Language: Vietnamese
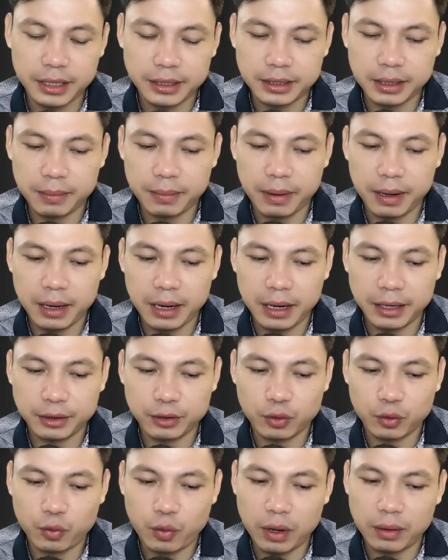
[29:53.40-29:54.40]
Chẳng qua là
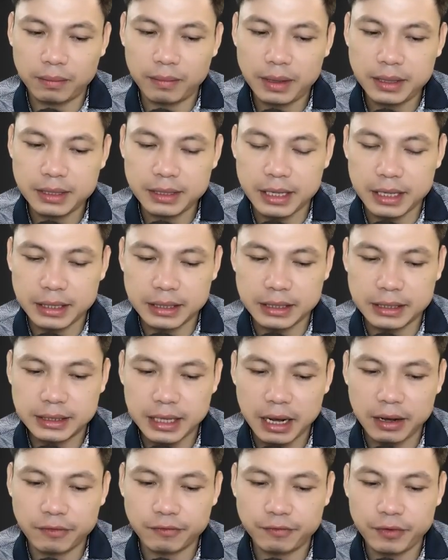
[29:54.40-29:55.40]
sợ tôi đi nên không có
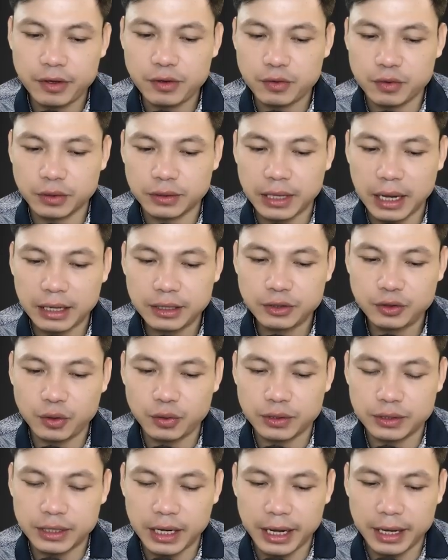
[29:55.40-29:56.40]
cái chỗ trốn vợ lúc
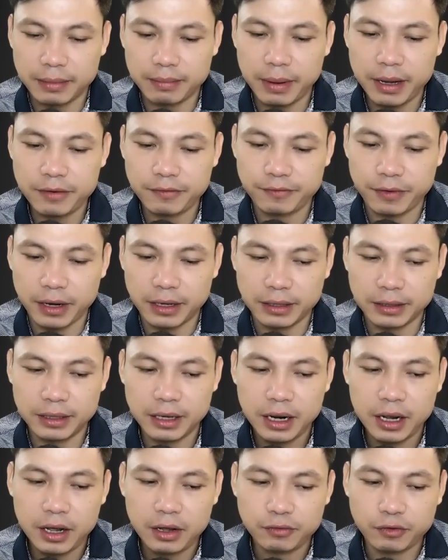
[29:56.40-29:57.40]
bị đuổi đánh thôi phải
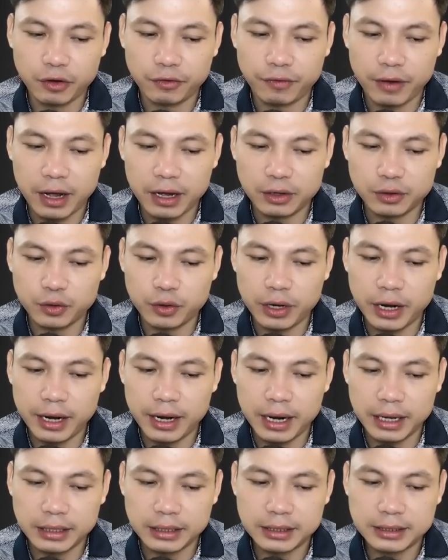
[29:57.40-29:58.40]
không? Tôi
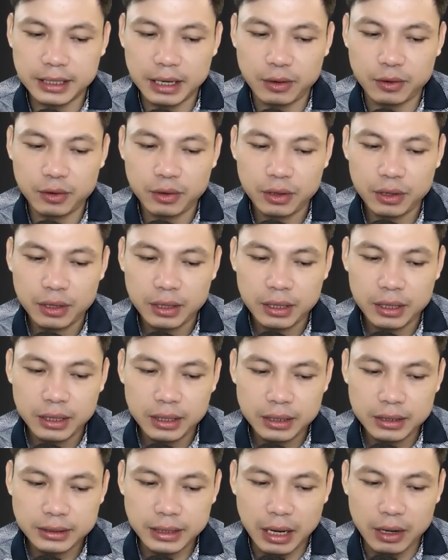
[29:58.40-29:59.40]
còn lạ lão quá
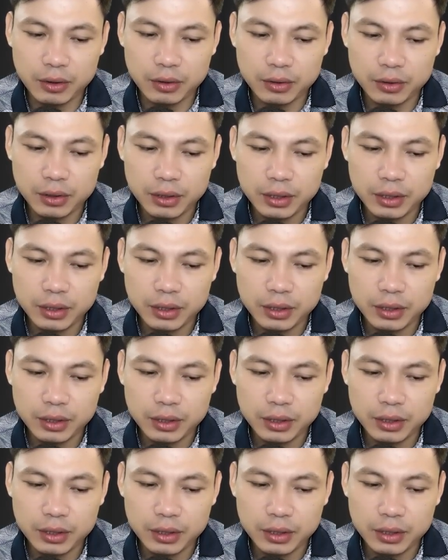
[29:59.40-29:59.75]
cơ mà cứ